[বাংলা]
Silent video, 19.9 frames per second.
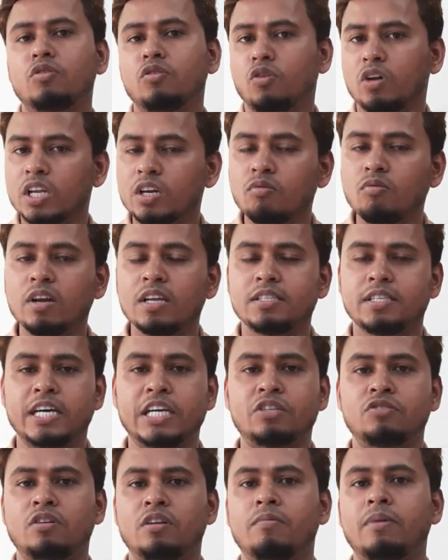উনি অনেকগুলো
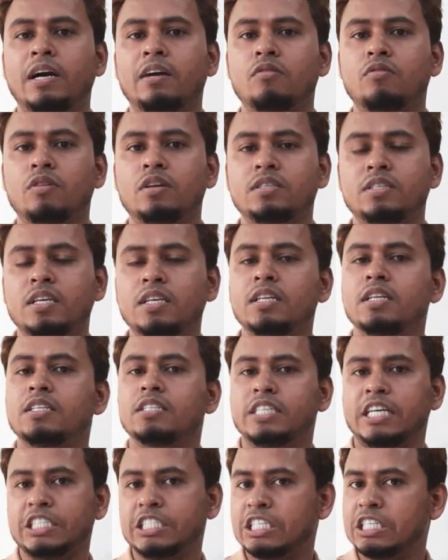সেক্টরে ভাগ করেছেন
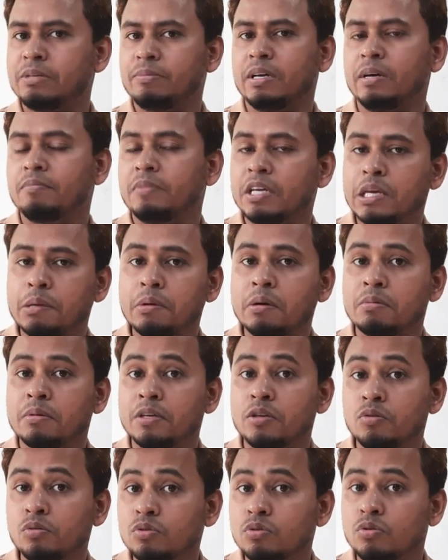চার জিডিবি আপনি কীভাবে
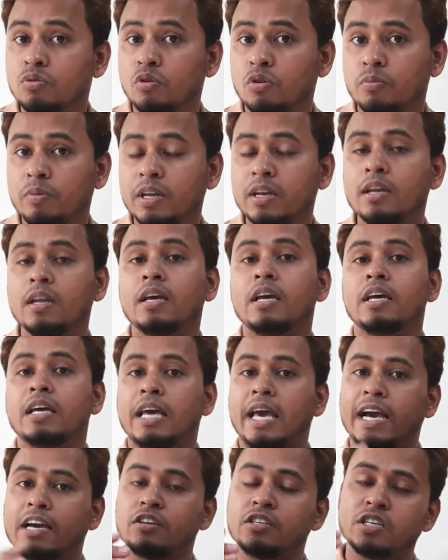ইউজ করবেন
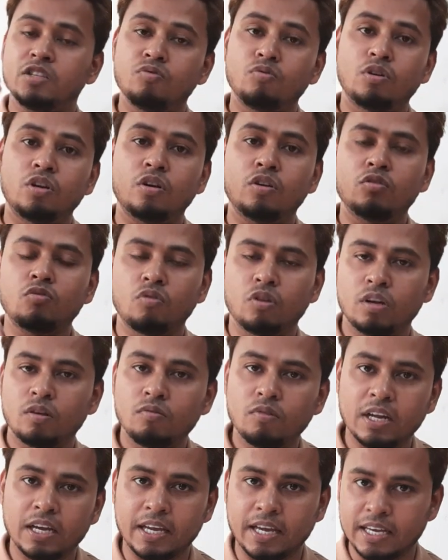একই সাথে উনি
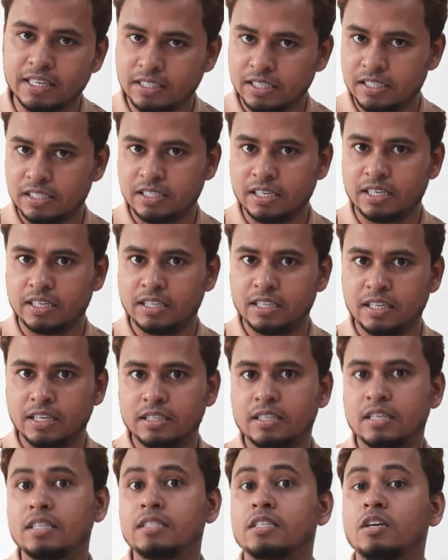অনেকগুলো কেস স্টাডি
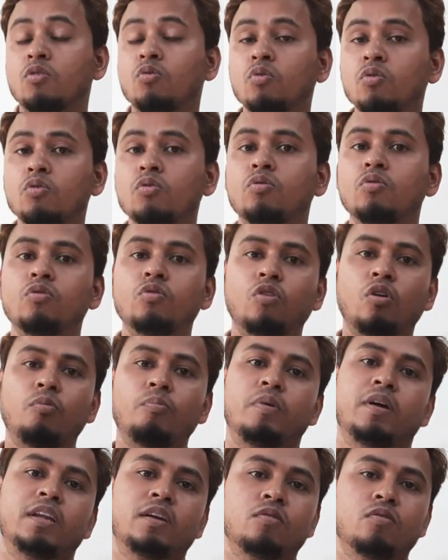দিয়েছেন যে কোন কোন
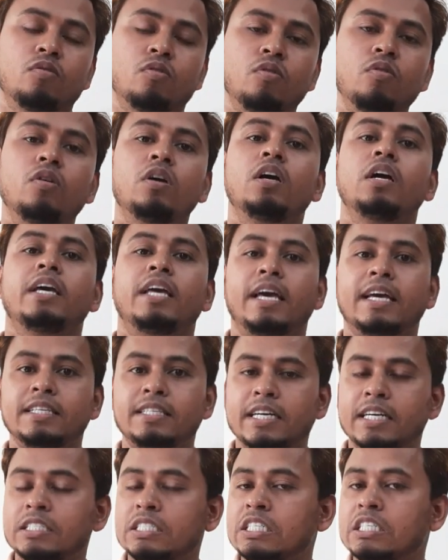কোম্পানিগুলো এই
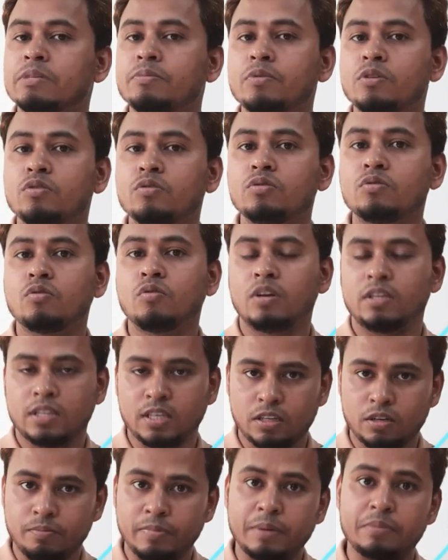চ্যাট জিডিবি ইউজ করে
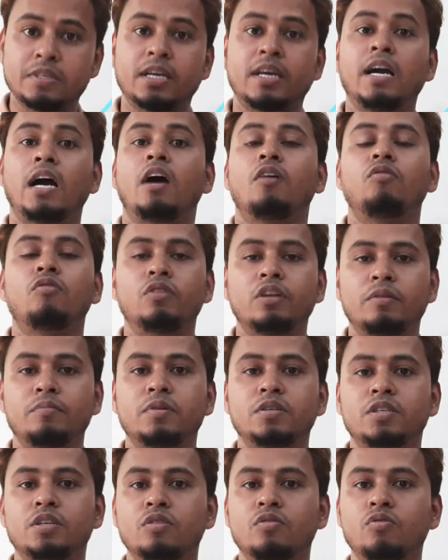তাদের ব্যবসাকে আরও অনেক
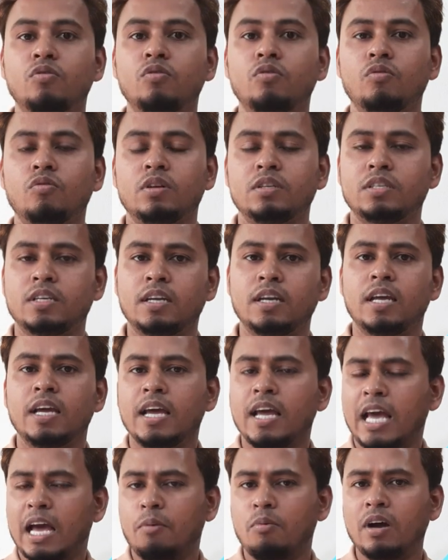বেশি গ্রো করেছেন
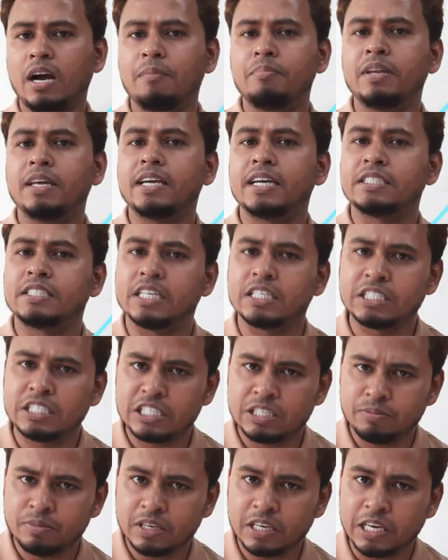এবং আপনি চ্যাট
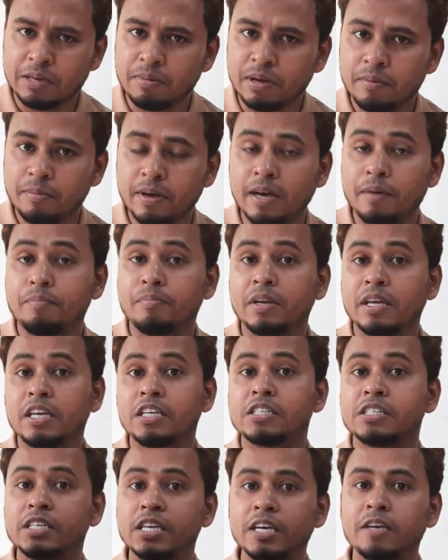জিডিবি কীভাবে আপনি
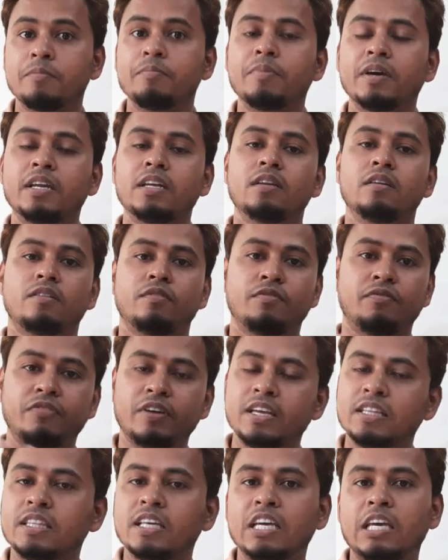শিখবেন
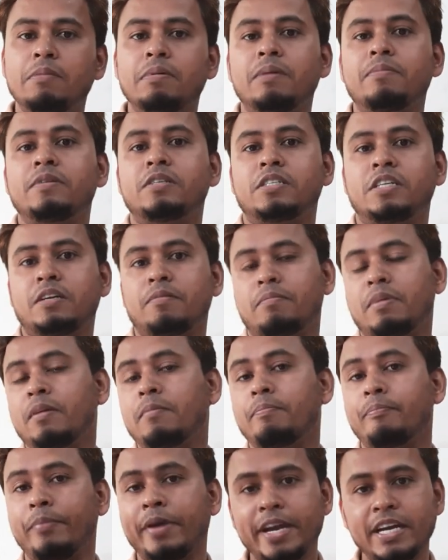ফ্রিতে কিভাবে শিখবেন
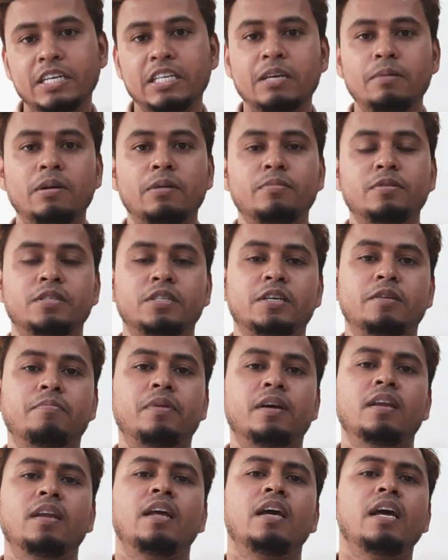পেড কিভাবে
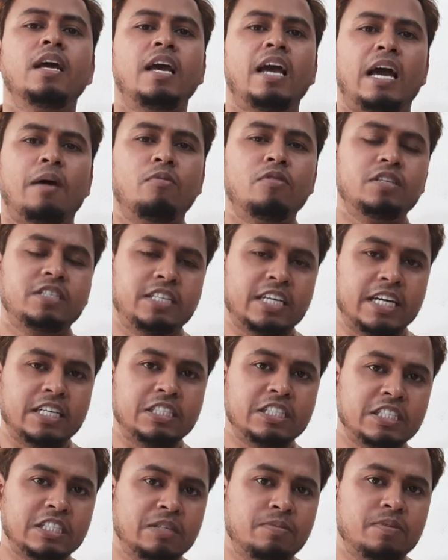শিখবেন এবং চ্যাট
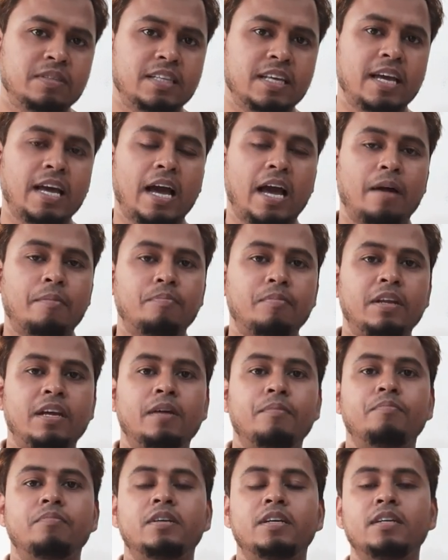জিটিভিতে আপনি
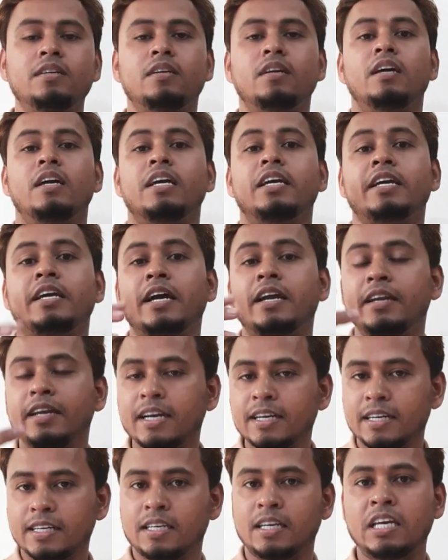আপনার
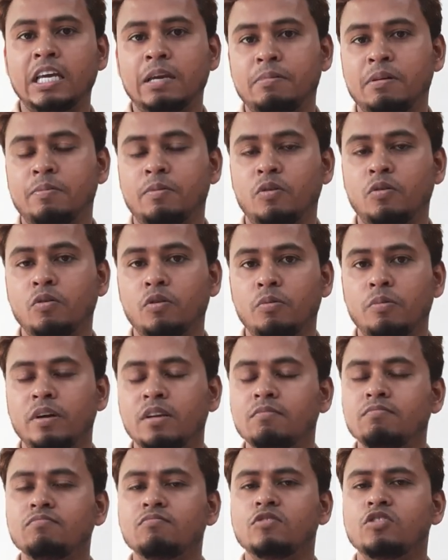ক্যারিয়ারটাকে কিভাবে করবেন
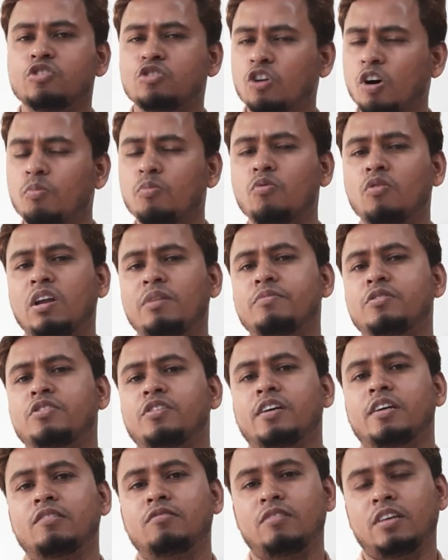সবগুলো
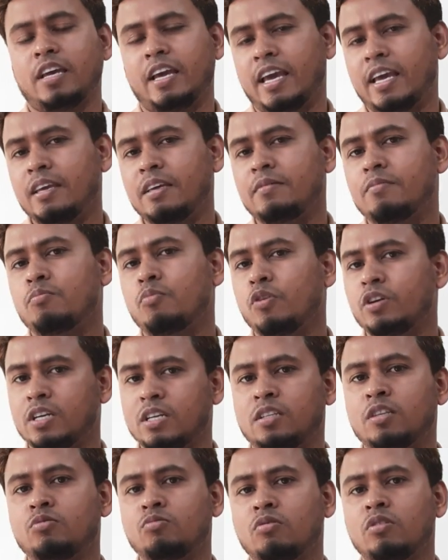বিষয় কিন্তু এই
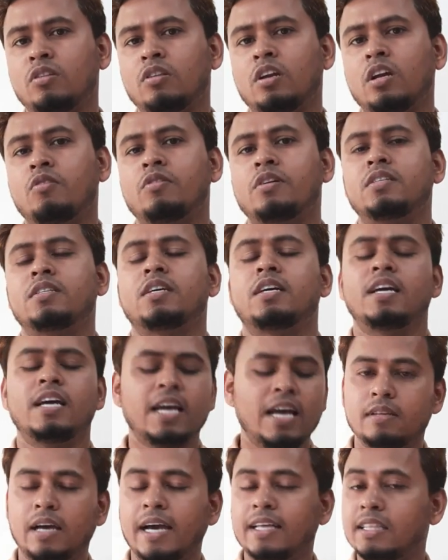বইটাতে তুলে ধরা হয়েছে
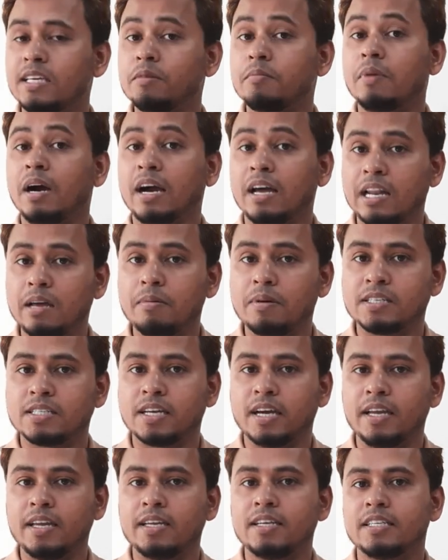আই থিঙ্ক বাংলা
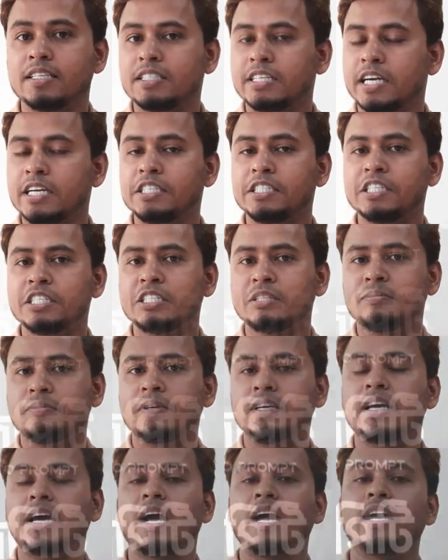ভাষায় চ্যাট
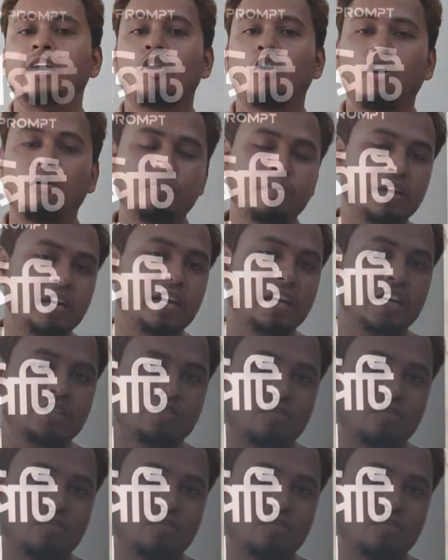জিটিভি অ্যান্ড ওপেন এআই